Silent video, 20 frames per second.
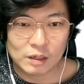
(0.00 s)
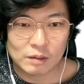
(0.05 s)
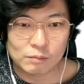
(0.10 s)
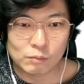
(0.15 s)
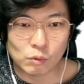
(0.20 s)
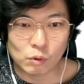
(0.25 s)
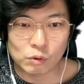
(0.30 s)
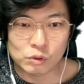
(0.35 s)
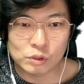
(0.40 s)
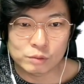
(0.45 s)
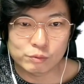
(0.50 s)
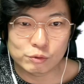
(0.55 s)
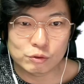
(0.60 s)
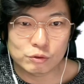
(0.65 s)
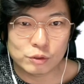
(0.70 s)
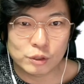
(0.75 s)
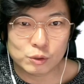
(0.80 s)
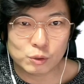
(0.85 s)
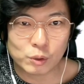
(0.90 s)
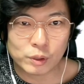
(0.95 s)
뭐 어느
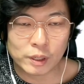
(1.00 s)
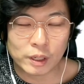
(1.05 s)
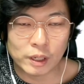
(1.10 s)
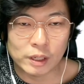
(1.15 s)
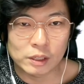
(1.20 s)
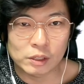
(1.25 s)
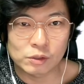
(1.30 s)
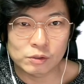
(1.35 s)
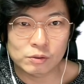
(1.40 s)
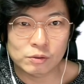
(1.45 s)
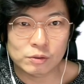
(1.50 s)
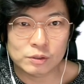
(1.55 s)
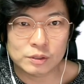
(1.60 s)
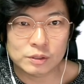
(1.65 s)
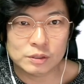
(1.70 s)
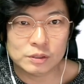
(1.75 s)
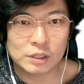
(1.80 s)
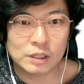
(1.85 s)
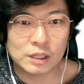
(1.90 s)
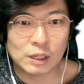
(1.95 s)
분류에 속해 이런
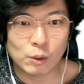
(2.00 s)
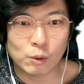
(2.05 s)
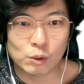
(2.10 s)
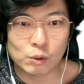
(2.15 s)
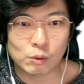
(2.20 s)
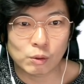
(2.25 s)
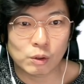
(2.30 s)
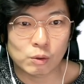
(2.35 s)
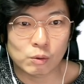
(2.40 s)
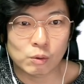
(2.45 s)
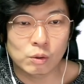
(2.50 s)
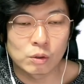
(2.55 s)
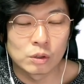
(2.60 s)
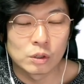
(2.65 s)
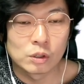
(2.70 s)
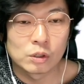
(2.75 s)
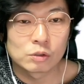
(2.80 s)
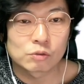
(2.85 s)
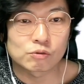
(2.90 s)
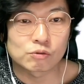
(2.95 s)
것들이 나오기도 하고
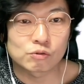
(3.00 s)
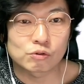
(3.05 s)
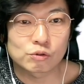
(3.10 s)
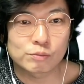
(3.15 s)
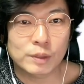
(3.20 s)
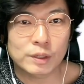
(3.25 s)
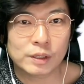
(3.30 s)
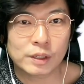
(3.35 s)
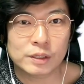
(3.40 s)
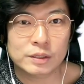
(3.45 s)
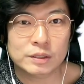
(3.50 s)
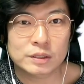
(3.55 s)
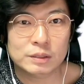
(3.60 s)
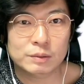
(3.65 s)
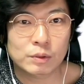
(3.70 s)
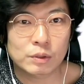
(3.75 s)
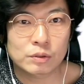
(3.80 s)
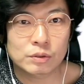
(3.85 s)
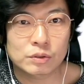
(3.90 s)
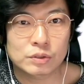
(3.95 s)
궁금한 게
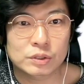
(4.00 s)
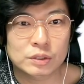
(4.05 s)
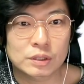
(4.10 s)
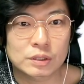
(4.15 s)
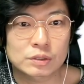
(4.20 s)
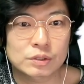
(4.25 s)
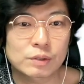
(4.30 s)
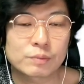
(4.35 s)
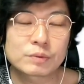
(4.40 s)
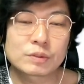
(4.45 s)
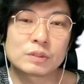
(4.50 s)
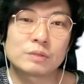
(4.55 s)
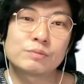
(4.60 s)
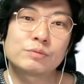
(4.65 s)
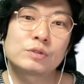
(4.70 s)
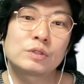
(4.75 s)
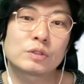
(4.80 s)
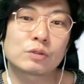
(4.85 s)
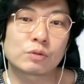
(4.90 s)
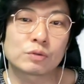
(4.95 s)
있으면은 직접
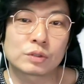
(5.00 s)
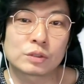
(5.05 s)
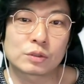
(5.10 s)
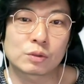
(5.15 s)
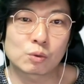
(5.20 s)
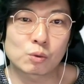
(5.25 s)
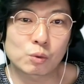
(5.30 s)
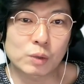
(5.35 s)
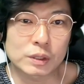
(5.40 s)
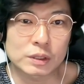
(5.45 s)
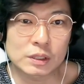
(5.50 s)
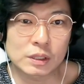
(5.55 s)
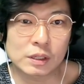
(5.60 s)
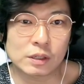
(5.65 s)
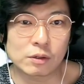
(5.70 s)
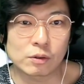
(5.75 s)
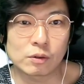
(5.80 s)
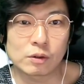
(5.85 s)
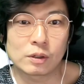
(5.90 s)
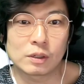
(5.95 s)
질문을 던지셔도
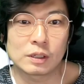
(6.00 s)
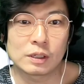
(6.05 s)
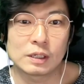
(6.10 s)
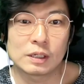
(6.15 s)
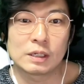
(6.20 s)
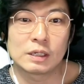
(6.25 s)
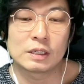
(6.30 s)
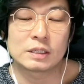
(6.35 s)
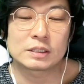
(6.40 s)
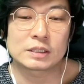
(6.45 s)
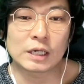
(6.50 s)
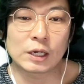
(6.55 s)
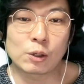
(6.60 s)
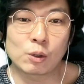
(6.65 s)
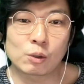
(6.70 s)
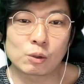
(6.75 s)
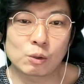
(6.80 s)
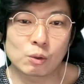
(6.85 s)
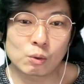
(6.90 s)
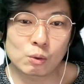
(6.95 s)
괜찮아요.
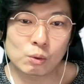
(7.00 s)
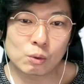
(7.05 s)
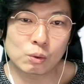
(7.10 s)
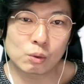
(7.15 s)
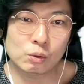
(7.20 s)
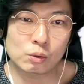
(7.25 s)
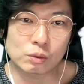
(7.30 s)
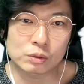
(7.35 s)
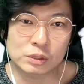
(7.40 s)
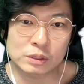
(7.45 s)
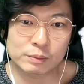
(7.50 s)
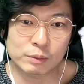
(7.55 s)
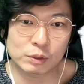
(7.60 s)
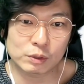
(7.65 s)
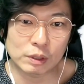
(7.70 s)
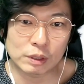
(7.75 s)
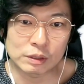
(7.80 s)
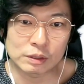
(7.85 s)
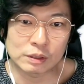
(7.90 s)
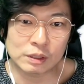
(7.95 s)
자연어로 던지면
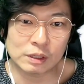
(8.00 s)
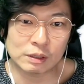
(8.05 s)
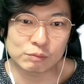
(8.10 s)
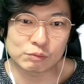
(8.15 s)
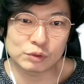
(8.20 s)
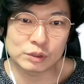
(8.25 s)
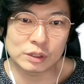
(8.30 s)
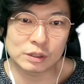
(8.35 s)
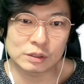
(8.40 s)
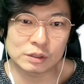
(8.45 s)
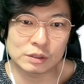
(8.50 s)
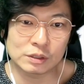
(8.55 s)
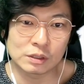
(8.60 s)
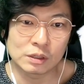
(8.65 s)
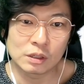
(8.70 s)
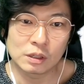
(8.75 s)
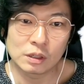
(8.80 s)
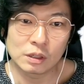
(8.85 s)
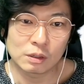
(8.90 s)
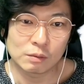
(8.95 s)
되는데 문제는
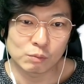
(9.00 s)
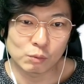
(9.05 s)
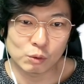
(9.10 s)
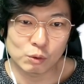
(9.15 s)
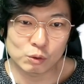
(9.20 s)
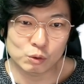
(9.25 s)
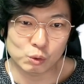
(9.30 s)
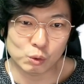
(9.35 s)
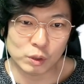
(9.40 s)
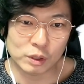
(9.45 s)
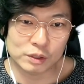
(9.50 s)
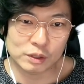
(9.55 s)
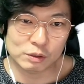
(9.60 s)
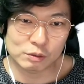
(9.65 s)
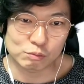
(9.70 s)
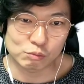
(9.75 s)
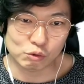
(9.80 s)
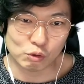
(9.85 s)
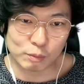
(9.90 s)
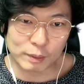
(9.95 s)
뭘 좋아하냐고
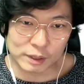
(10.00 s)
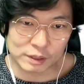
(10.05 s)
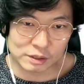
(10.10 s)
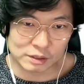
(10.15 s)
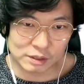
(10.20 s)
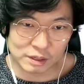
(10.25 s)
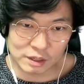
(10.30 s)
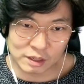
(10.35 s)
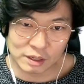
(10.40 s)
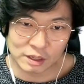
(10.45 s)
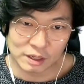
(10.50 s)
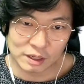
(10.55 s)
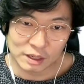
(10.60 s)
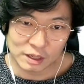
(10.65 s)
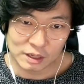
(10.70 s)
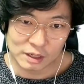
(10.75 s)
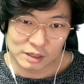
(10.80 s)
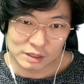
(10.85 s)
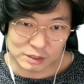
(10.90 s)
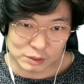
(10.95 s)
물어봤는데
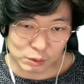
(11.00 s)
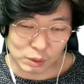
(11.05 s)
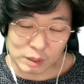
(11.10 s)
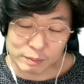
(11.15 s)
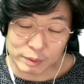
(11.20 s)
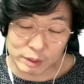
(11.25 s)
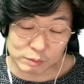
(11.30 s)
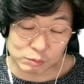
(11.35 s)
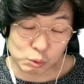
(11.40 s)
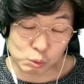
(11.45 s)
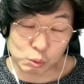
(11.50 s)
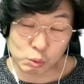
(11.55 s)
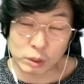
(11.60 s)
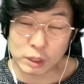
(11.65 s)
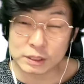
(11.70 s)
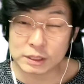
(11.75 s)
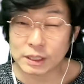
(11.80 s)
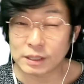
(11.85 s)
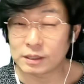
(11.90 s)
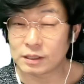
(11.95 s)
그걸 알만큼
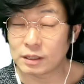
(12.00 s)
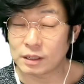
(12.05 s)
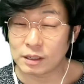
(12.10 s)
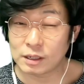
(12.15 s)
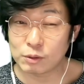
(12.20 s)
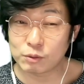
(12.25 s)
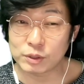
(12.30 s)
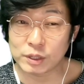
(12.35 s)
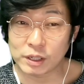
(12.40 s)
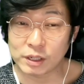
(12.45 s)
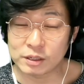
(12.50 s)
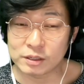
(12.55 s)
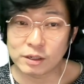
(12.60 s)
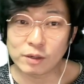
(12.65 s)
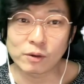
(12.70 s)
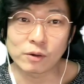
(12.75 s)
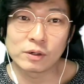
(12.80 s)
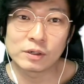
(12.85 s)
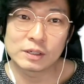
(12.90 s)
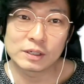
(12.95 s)
똑똑하지 않다라고 이야기를
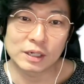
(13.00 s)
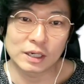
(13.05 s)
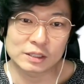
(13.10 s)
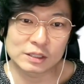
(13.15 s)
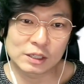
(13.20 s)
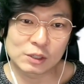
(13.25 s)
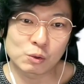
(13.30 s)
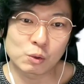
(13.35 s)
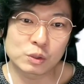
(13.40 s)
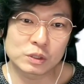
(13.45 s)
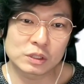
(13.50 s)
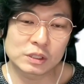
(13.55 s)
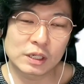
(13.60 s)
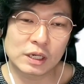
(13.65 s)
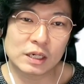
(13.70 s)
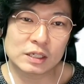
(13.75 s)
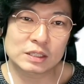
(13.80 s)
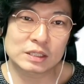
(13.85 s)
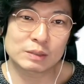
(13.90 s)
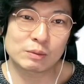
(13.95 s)
해요. 아직 인공지능이
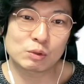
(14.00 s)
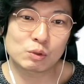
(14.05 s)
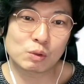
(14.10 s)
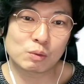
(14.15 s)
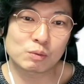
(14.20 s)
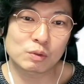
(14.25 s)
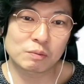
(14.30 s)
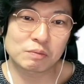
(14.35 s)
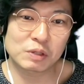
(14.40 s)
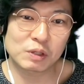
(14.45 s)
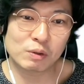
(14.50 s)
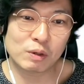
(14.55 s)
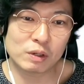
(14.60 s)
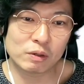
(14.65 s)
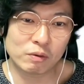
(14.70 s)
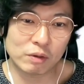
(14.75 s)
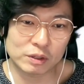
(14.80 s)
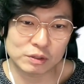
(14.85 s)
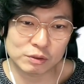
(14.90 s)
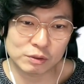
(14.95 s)
학습이 조금 더 필요한
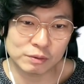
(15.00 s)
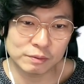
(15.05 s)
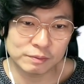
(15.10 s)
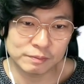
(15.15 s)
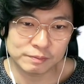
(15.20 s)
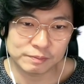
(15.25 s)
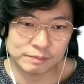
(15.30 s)
것 같죠?